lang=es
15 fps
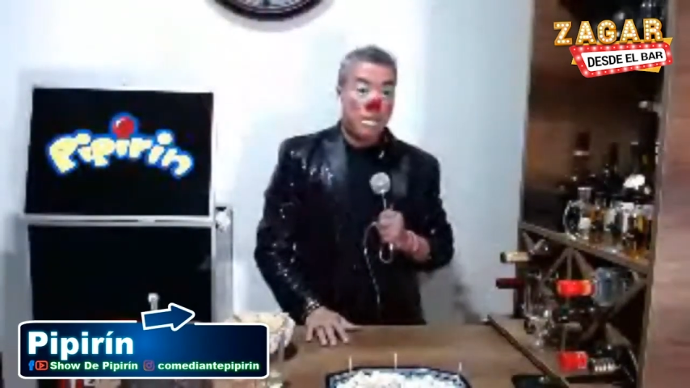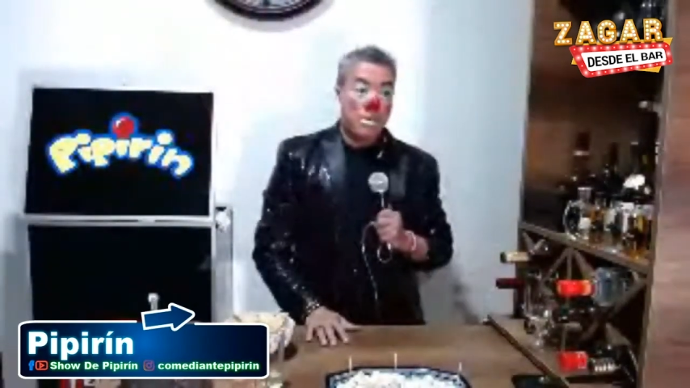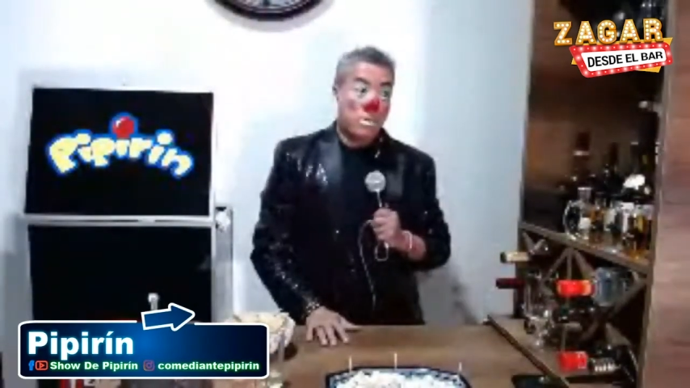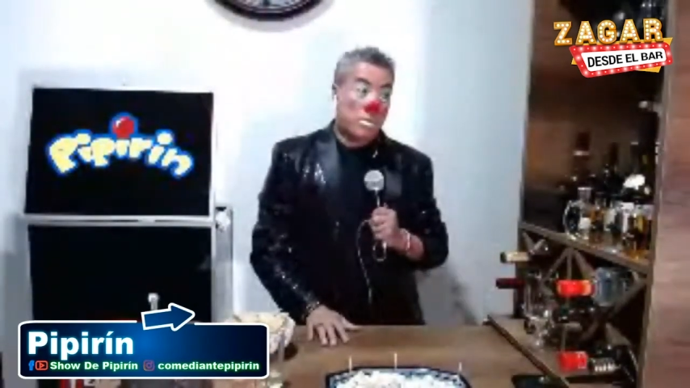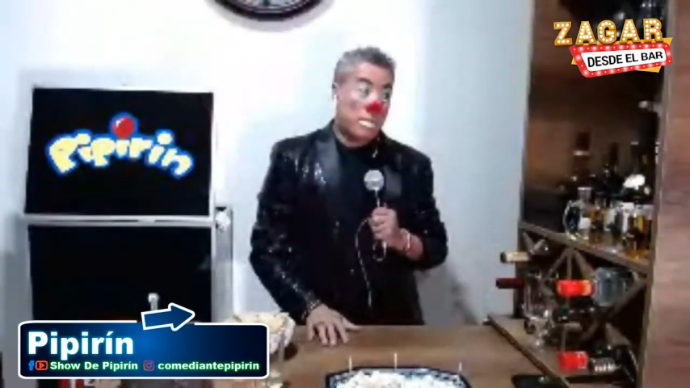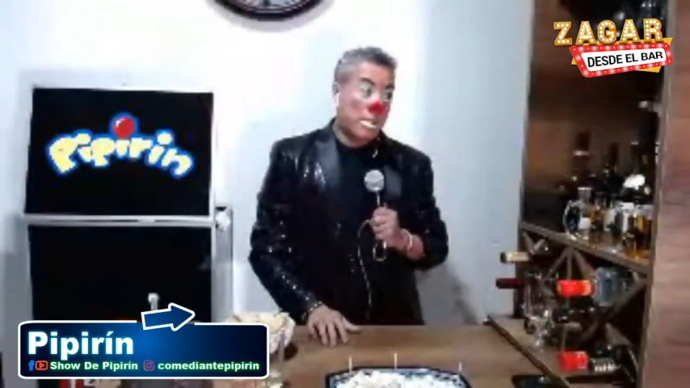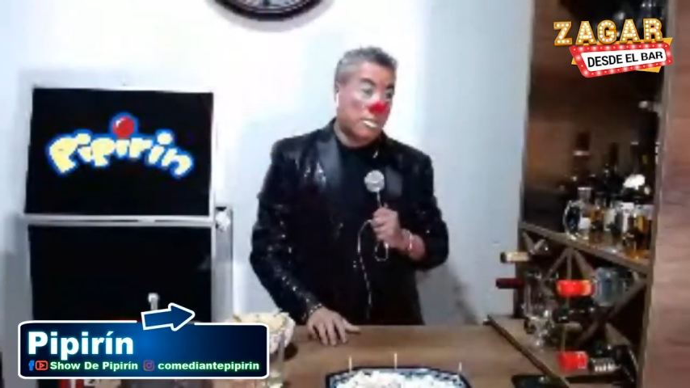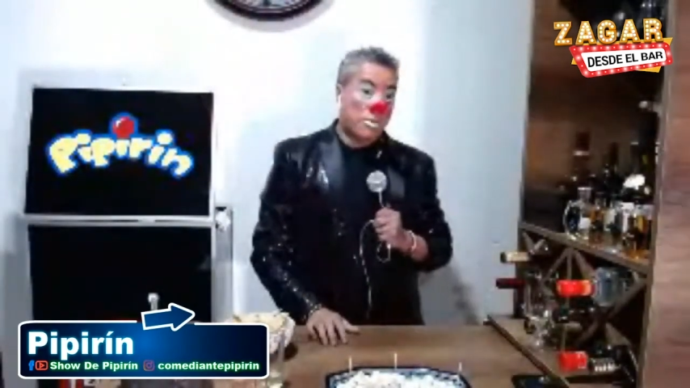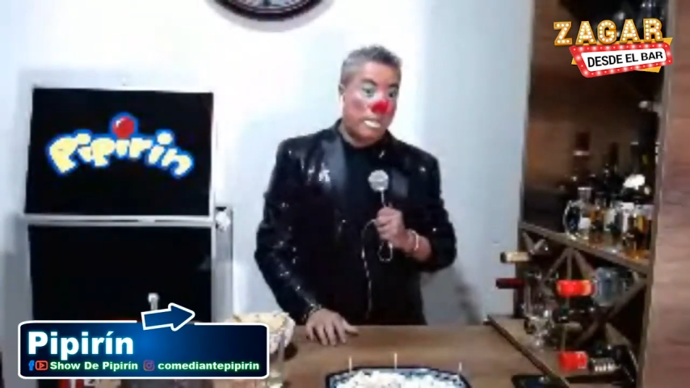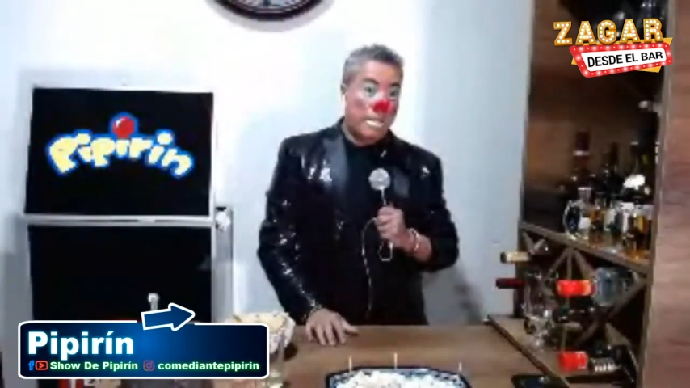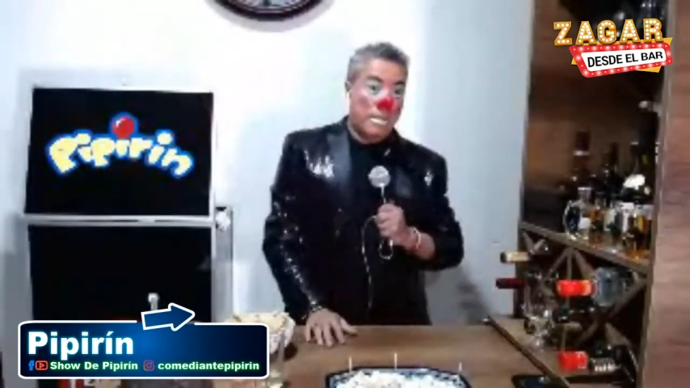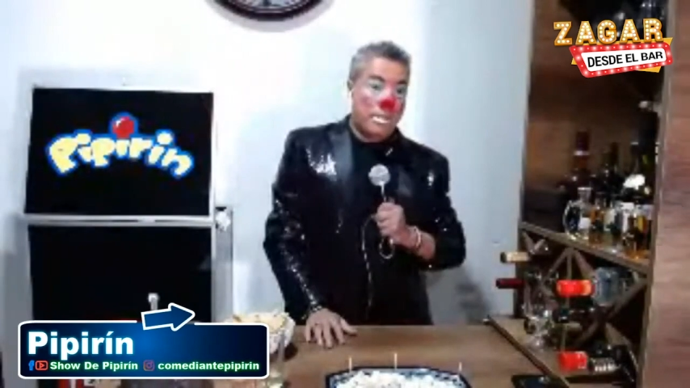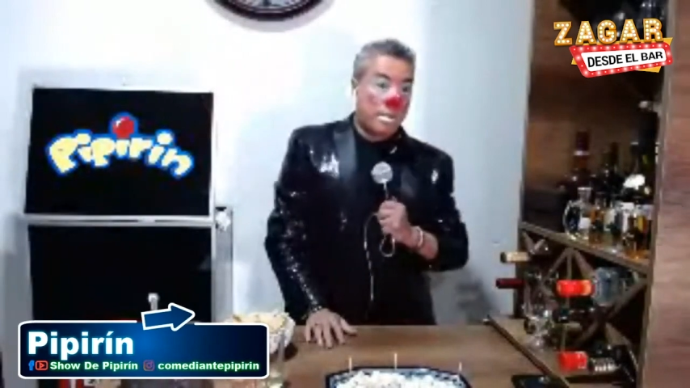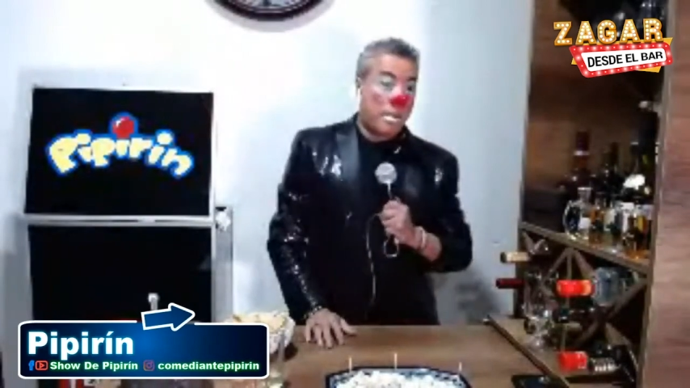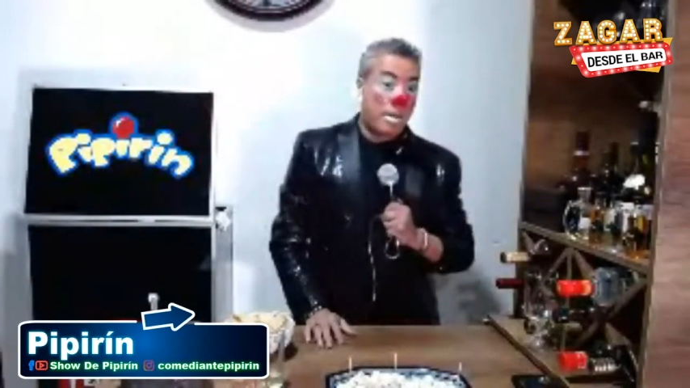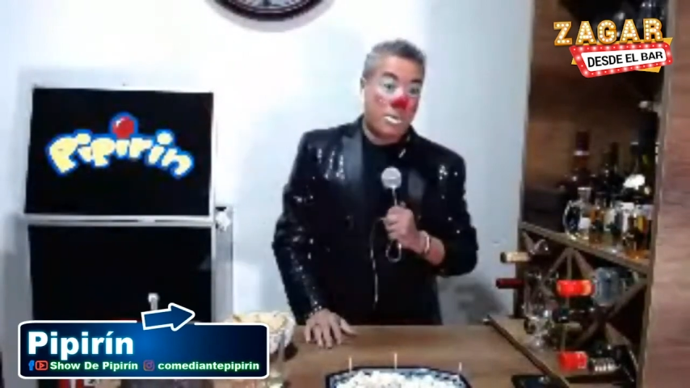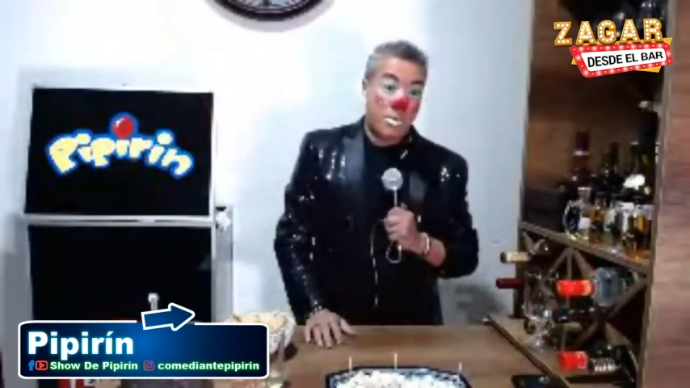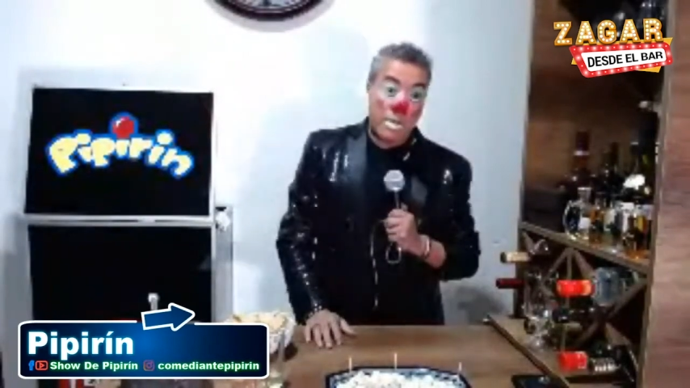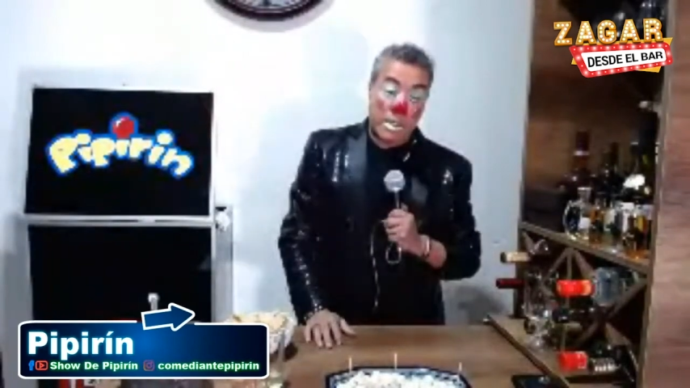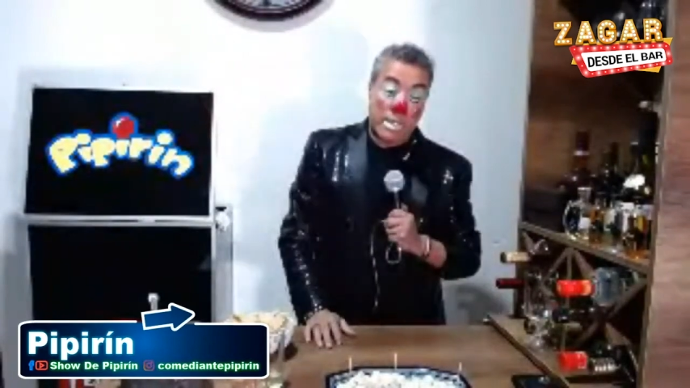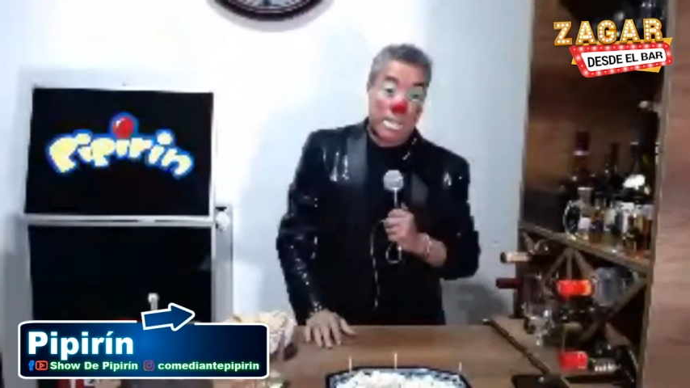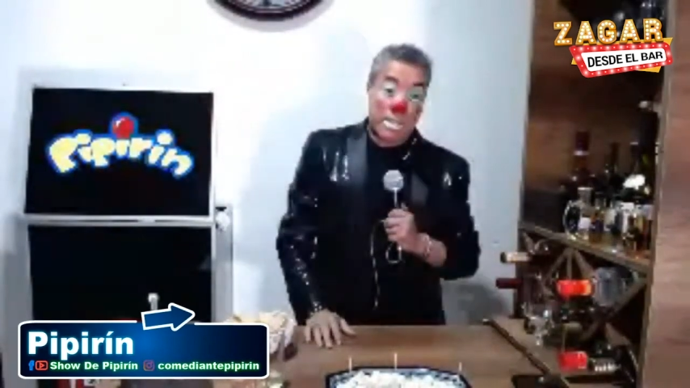Puta, todo el
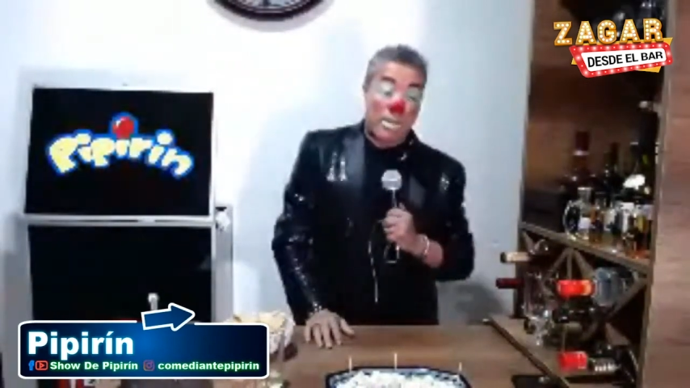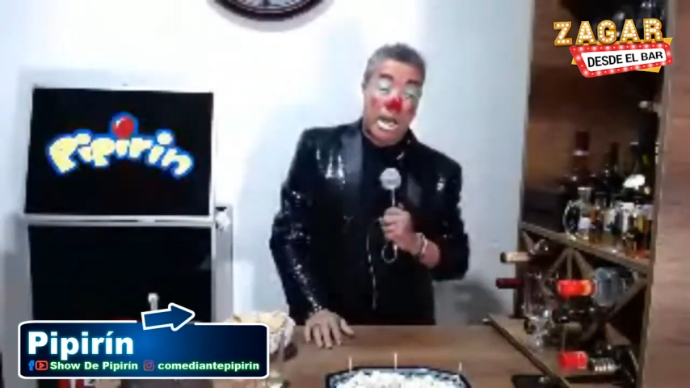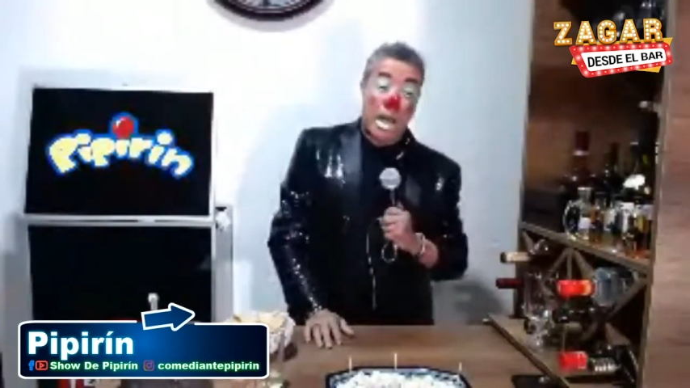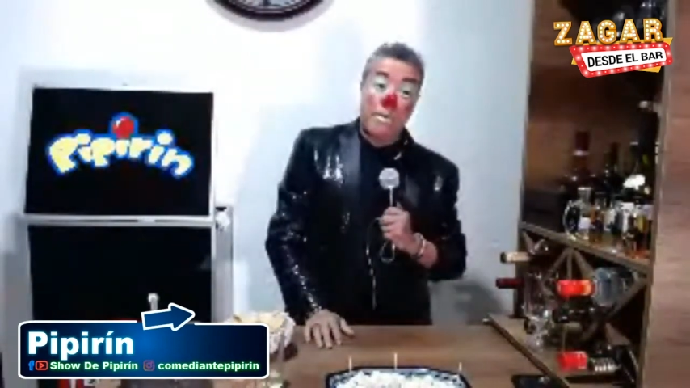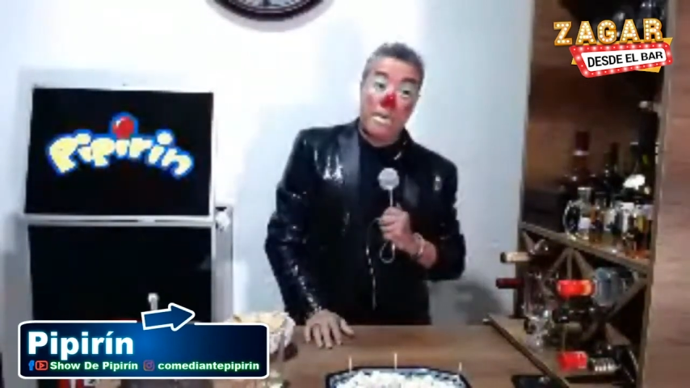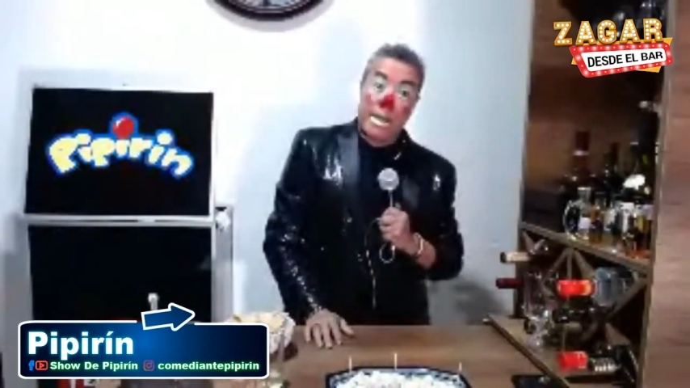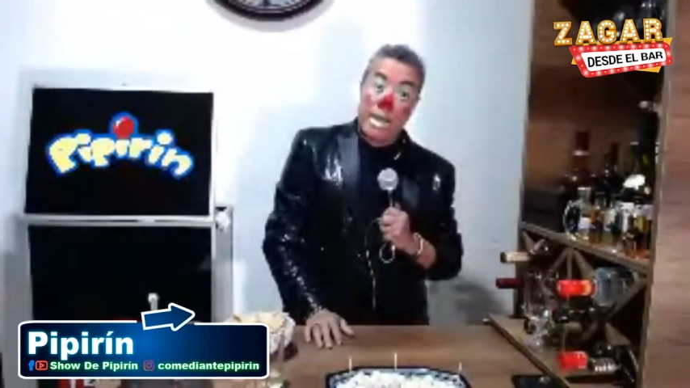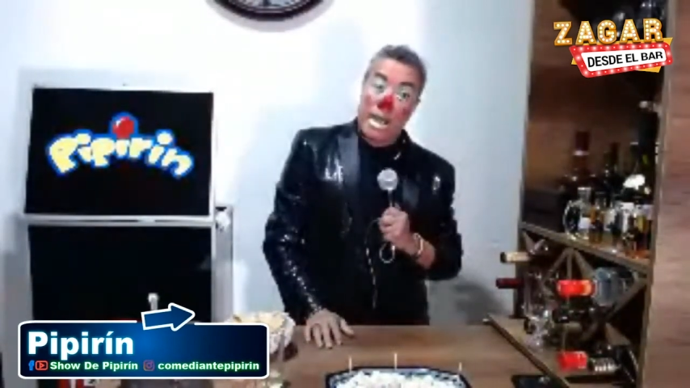cabrón, el que trabajaba ahí,